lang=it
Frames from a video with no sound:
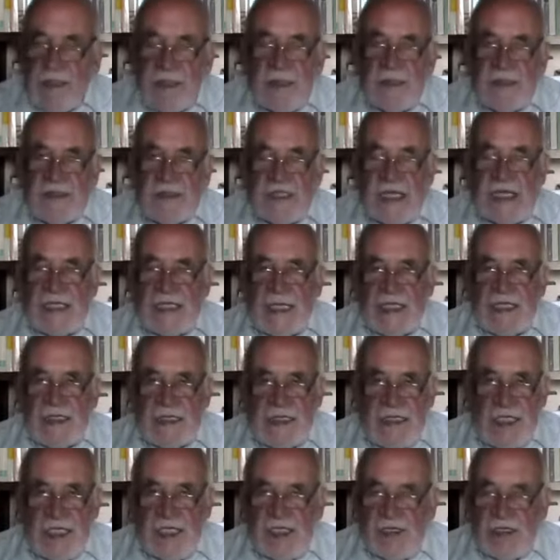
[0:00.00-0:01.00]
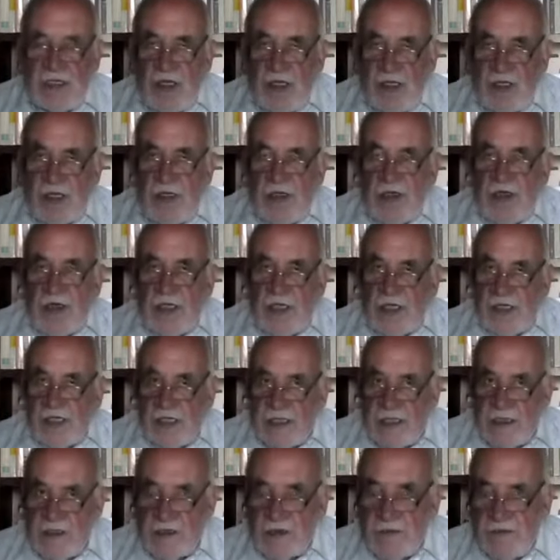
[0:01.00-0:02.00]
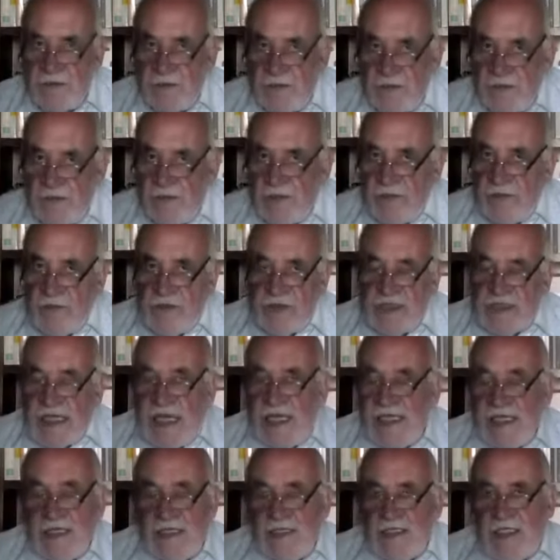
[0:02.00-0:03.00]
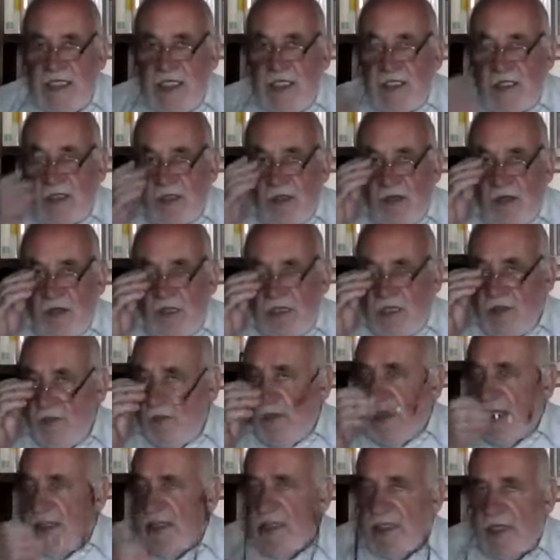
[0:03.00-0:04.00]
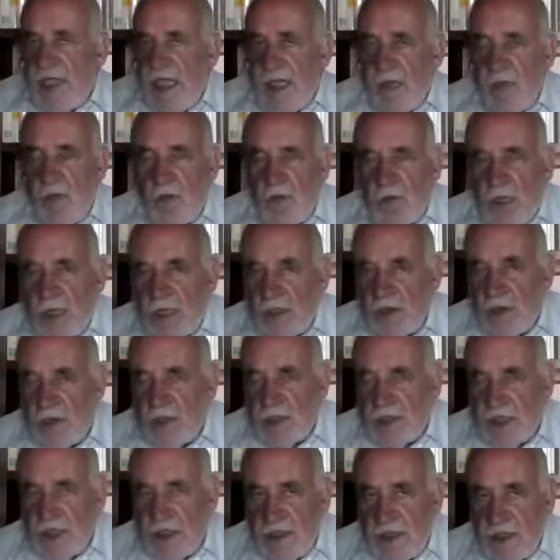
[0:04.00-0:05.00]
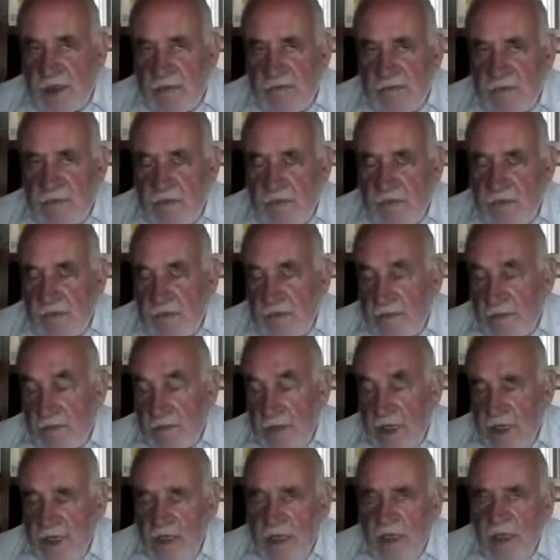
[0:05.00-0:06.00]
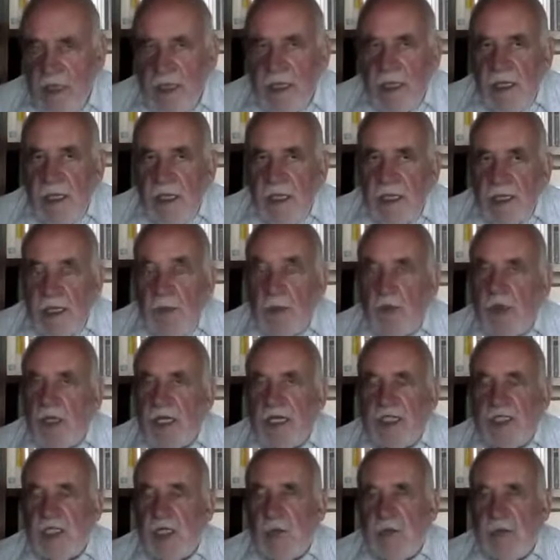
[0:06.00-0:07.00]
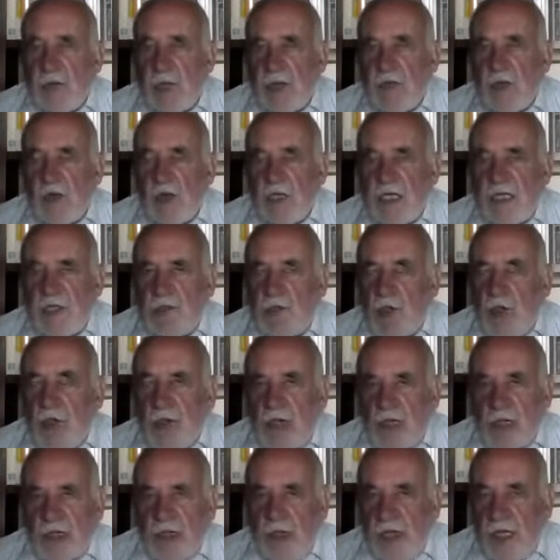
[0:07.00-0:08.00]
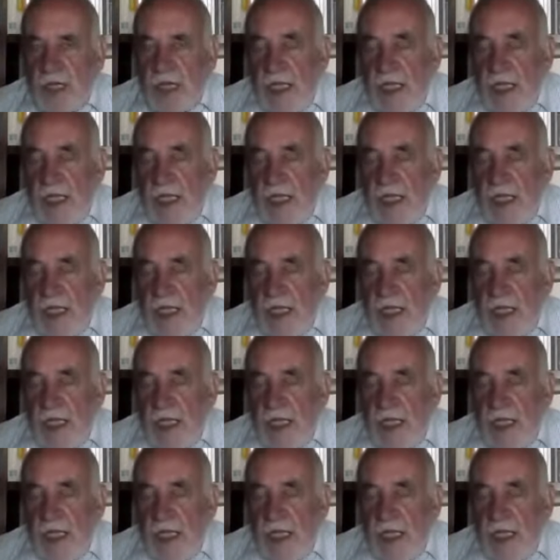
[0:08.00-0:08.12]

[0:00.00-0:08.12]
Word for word: già dal titolo, eh, già il titolo è di per sé un qualcosa di, che vuole essere provocatorio, in